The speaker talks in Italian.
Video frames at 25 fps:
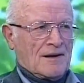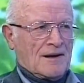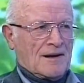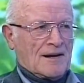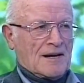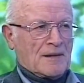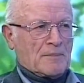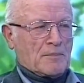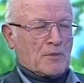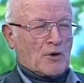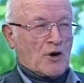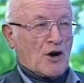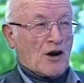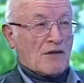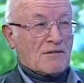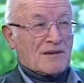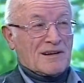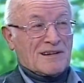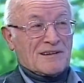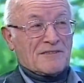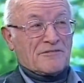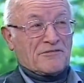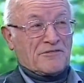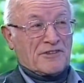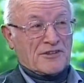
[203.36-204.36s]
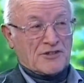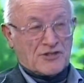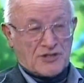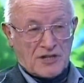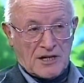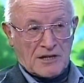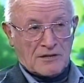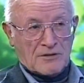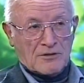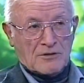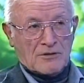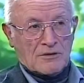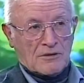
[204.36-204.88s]
alla prova
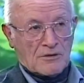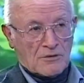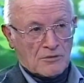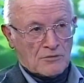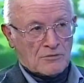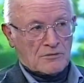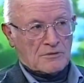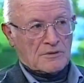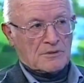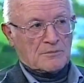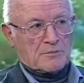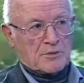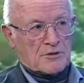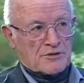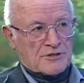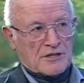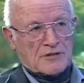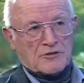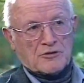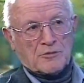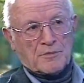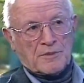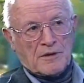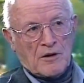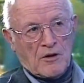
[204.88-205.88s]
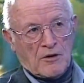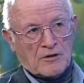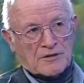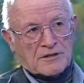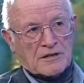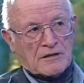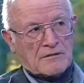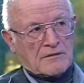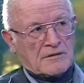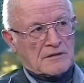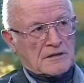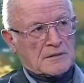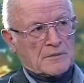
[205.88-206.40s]
facendo un progetto
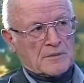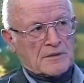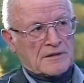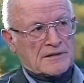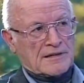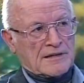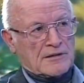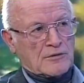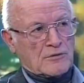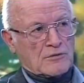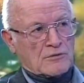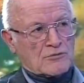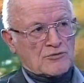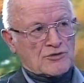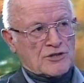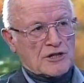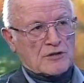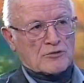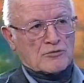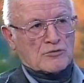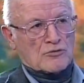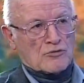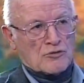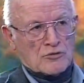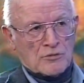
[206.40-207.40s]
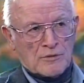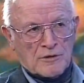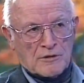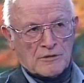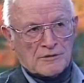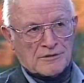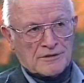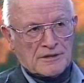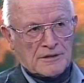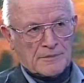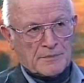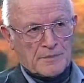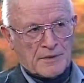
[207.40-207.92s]
pilota, quindi prendendo un certo
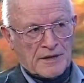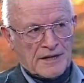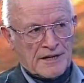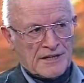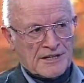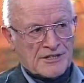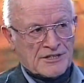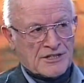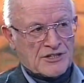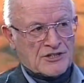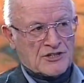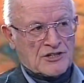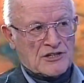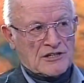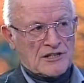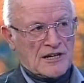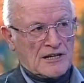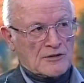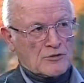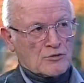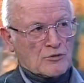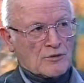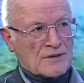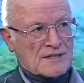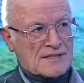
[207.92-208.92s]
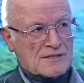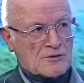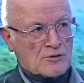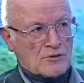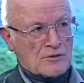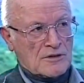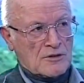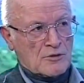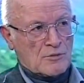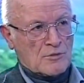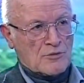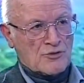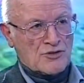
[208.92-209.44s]
numero di imprese, scegliendo una
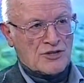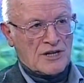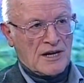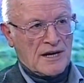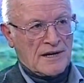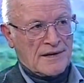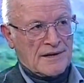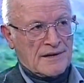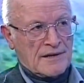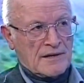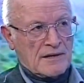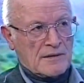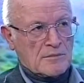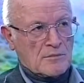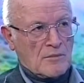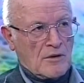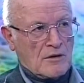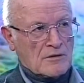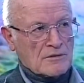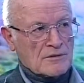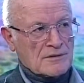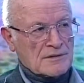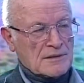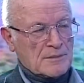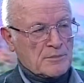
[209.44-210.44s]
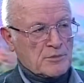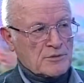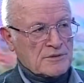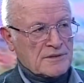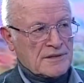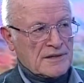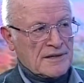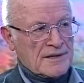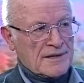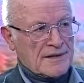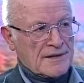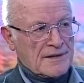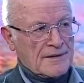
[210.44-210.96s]
zona omogenea in modo da
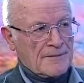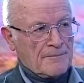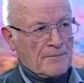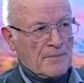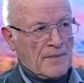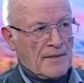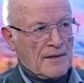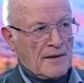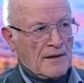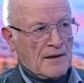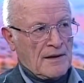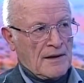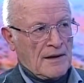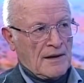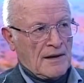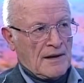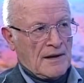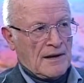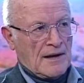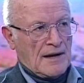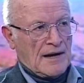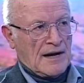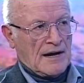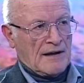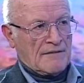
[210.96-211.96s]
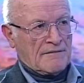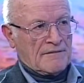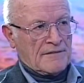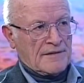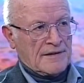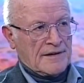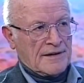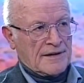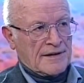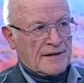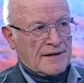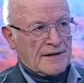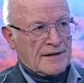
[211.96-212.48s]
poter
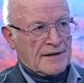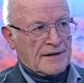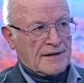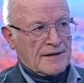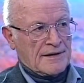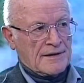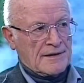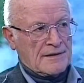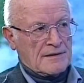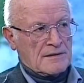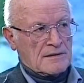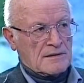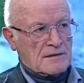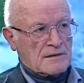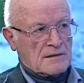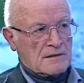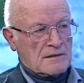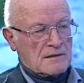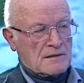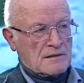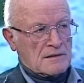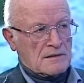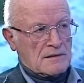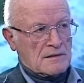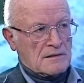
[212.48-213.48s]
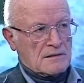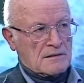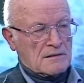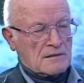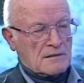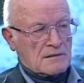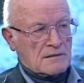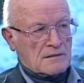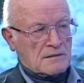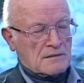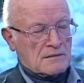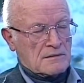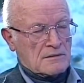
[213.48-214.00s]
avere
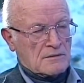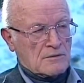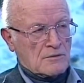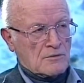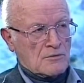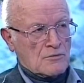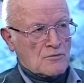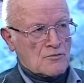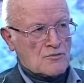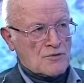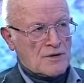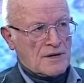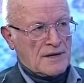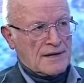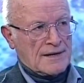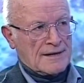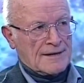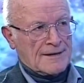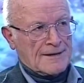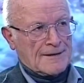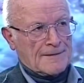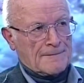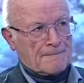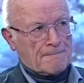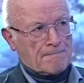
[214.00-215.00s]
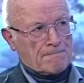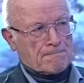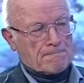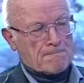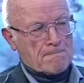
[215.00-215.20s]
eh, un